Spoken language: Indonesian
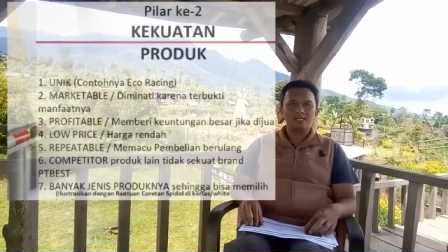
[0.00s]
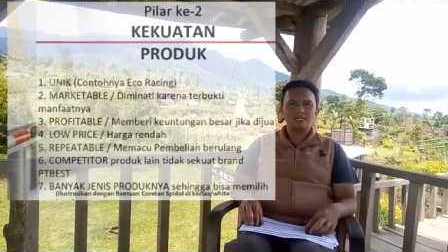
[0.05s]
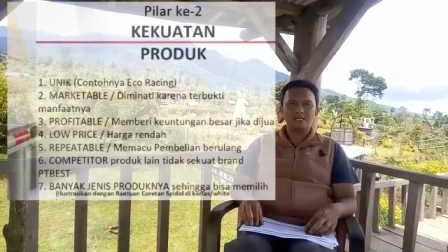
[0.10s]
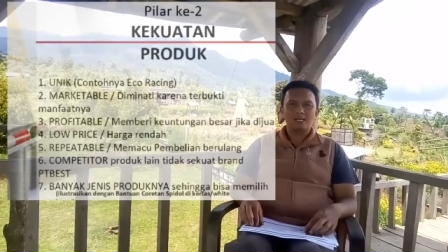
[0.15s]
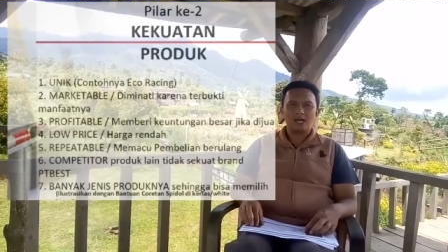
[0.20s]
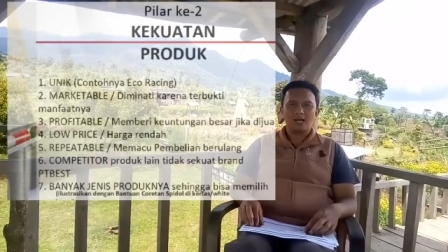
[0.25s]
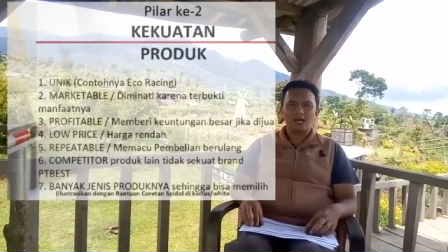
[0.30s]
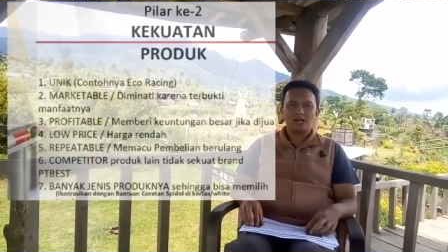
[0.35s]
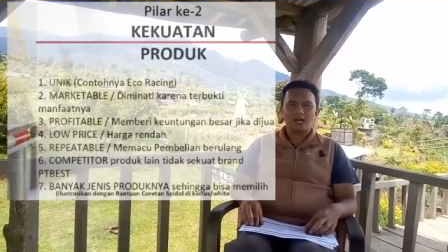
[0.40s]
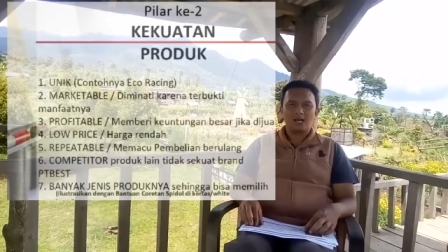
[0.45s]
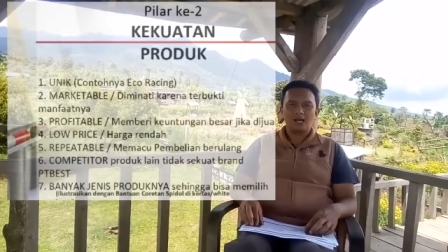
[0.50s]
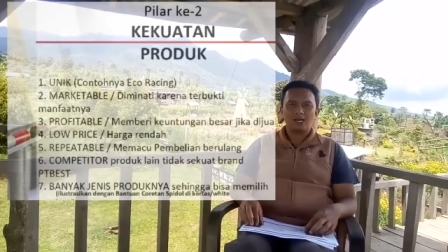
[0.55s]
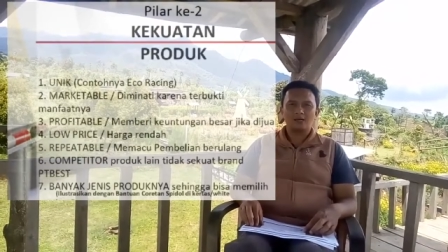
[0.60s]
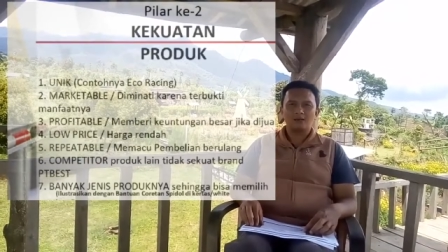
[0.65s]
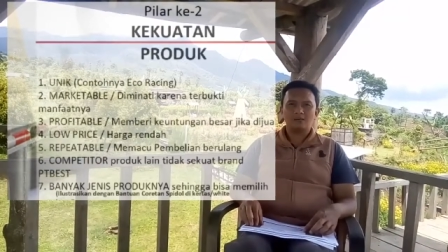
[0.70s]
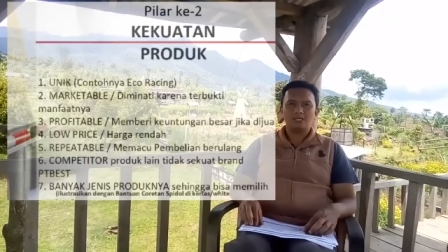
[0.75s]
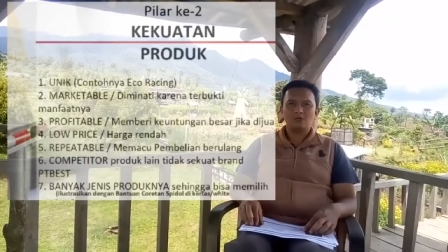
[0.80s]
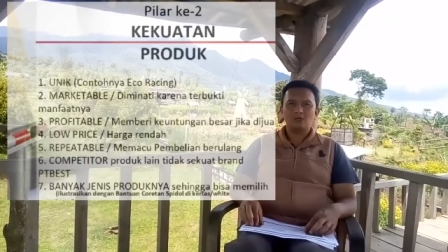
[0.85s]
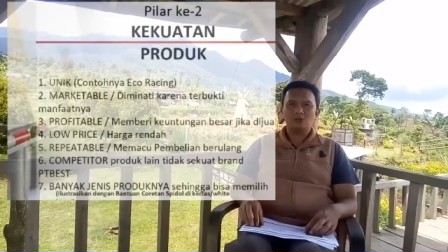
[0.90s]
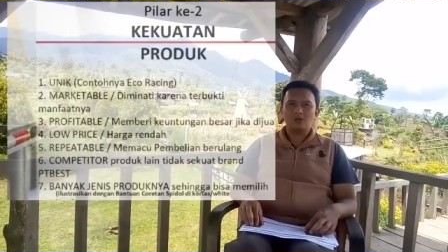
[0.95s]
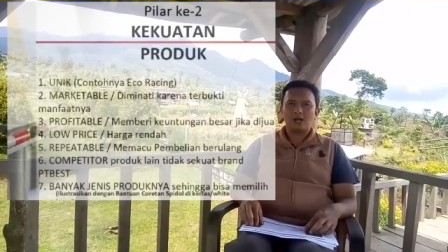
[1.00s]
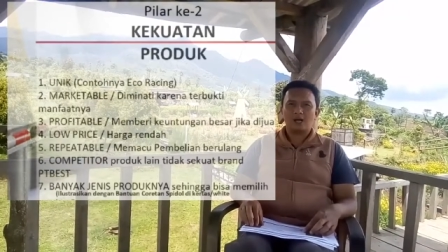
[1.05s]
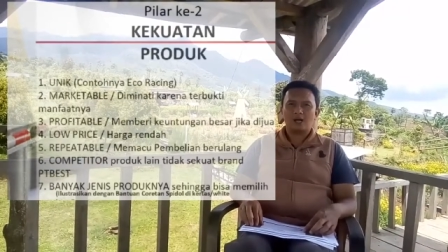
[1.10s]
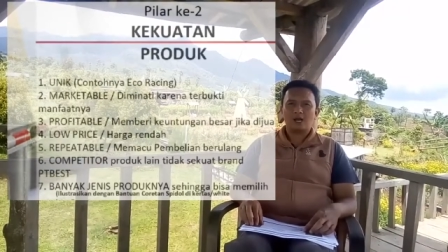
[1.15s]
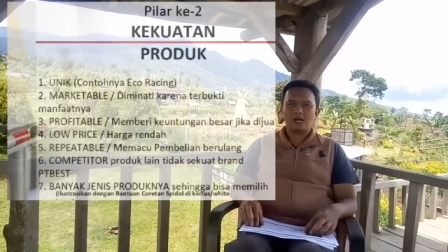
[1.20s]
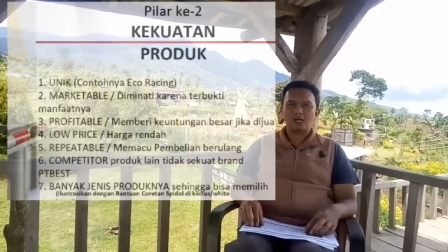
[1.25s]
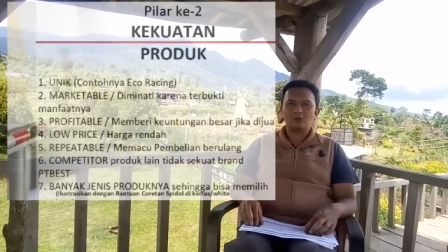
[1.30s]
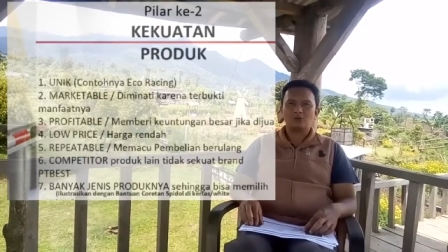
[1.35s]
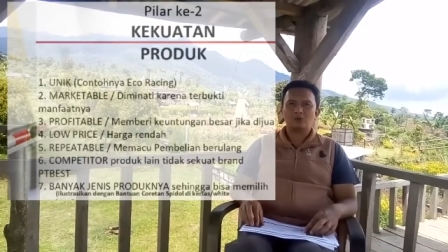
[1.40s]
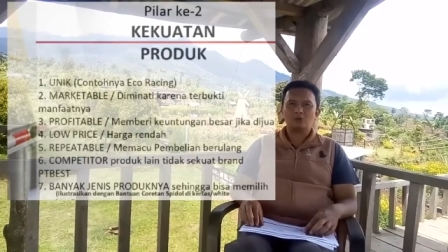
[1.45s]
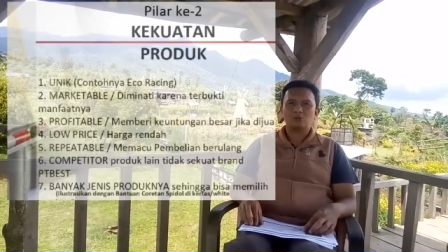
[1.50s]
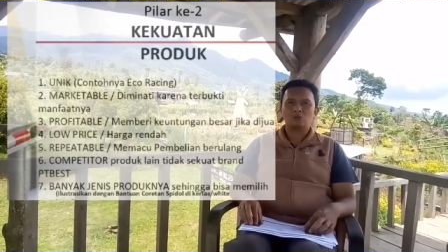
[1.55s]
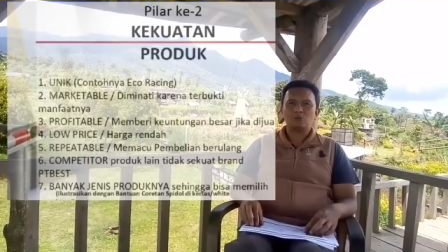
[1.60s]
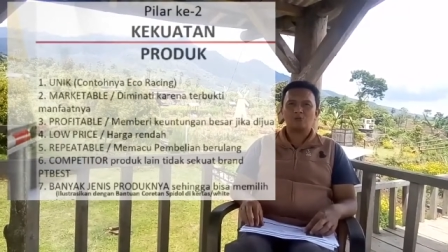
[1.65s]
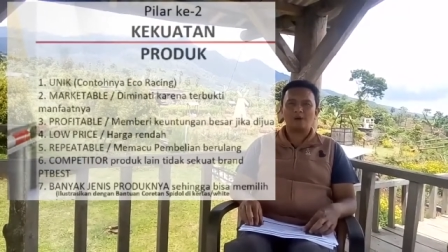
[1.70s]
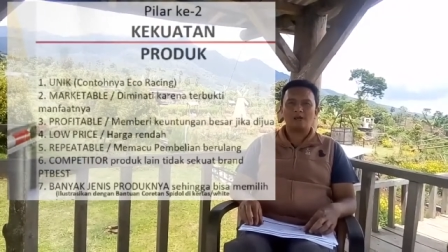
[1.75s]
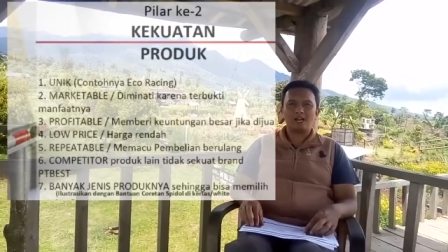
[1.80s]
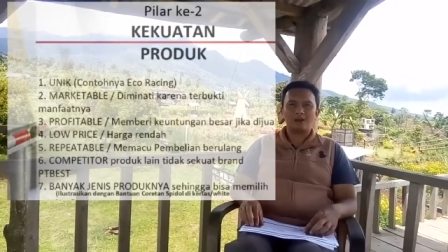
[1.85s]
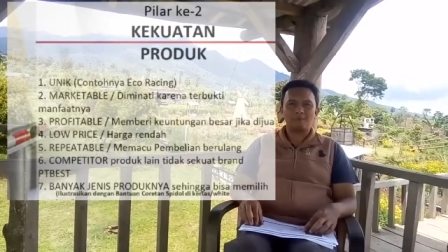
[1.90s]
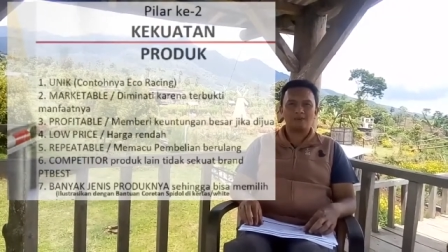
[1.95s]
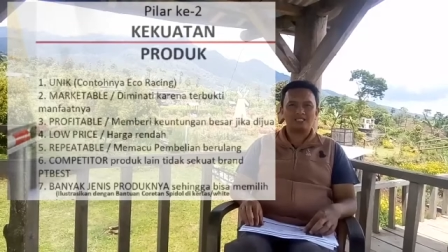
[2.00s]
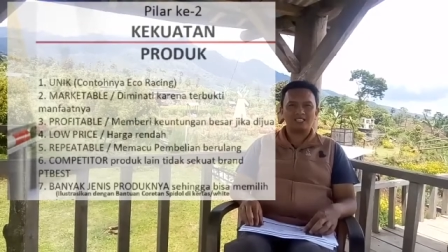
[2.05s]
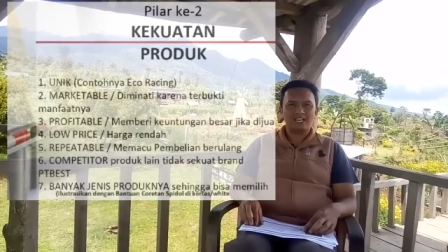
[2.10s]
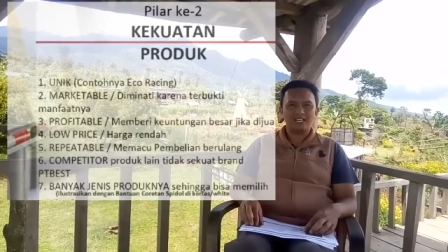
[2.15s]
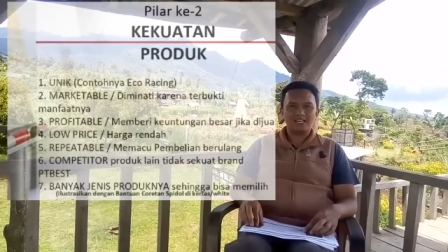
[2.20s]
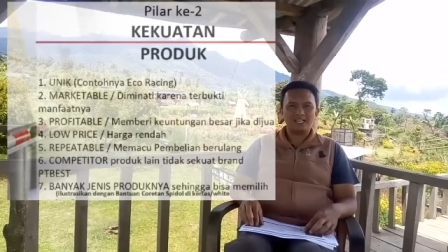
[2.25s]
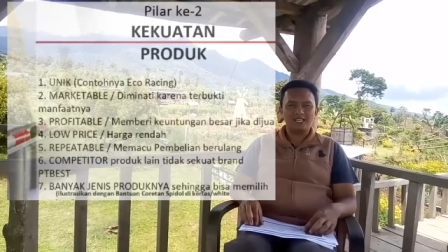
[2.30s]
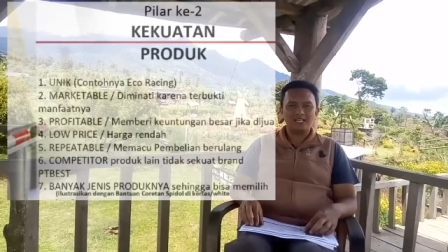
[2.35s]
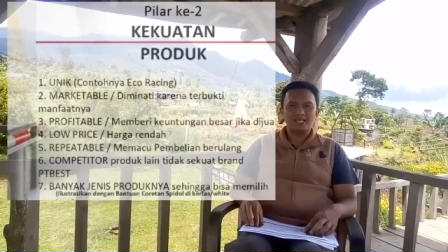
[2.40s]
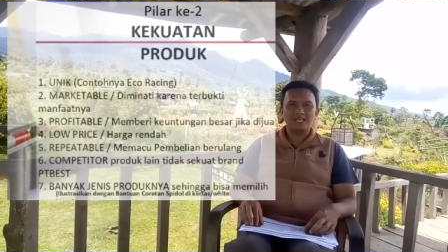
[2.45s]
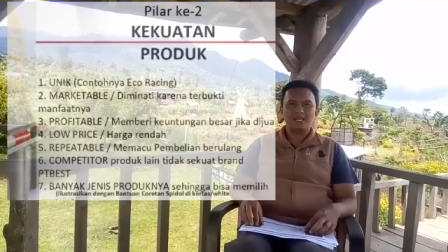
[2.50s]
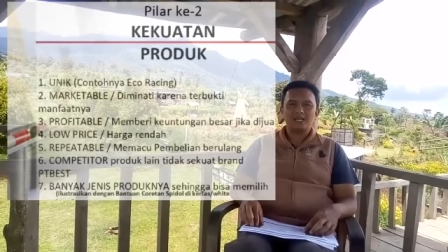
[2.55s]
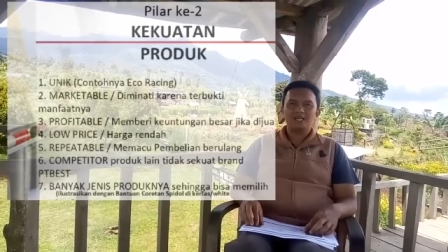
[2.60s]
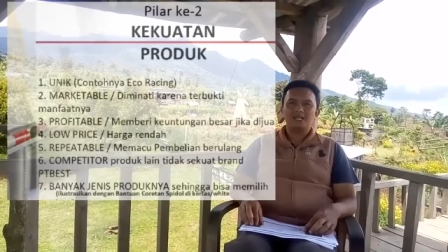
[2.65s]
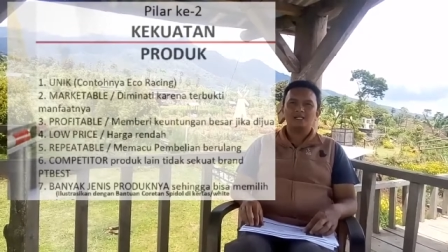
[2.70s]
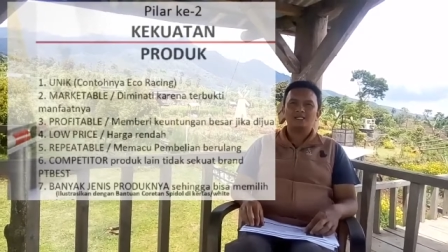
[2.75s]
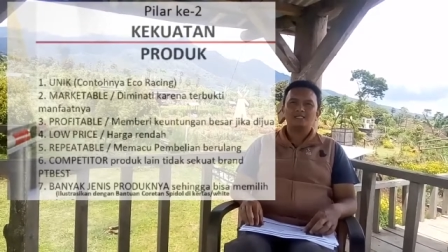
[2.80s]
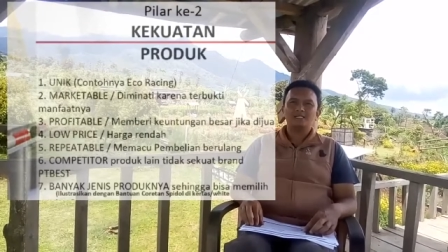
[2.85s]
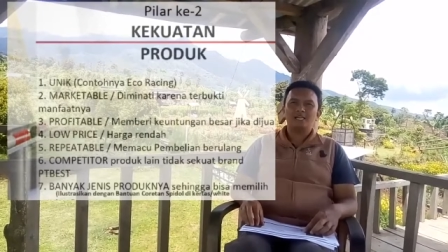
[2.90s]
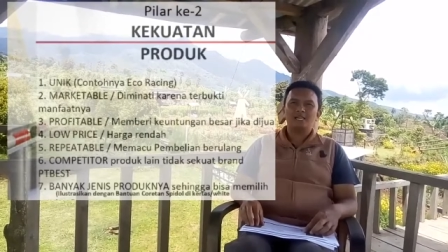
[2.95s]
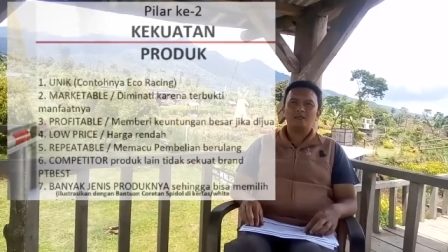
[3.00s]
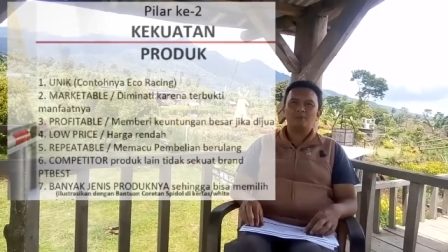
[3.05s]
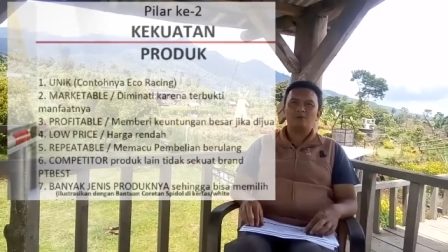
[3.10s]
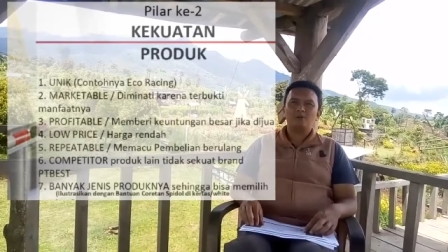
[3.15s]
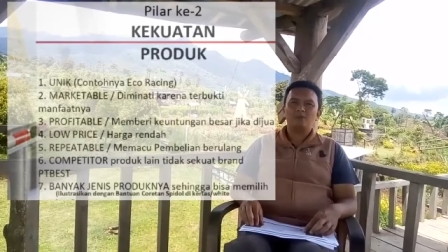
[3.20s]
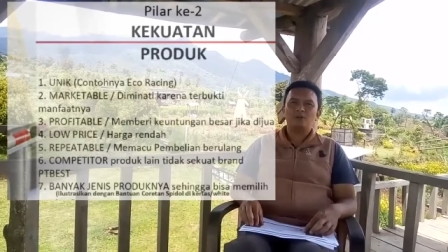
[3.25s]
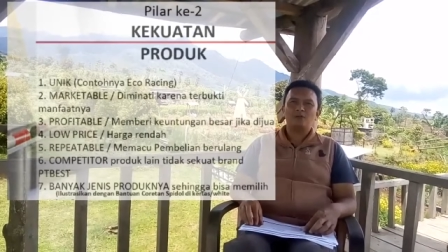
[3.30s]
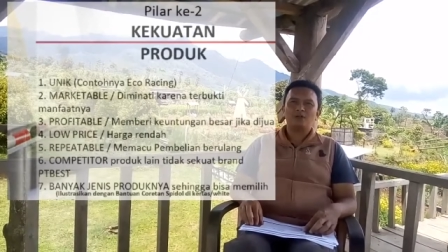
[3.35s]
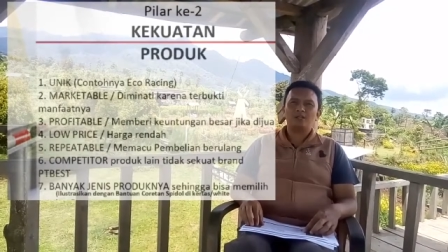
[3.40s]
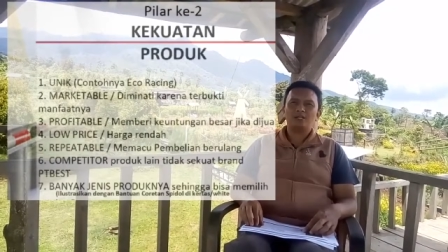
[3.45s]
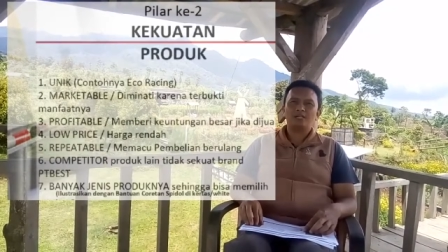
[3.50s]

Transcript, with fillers: yang digunakan untuk para petani. Jadi pupuk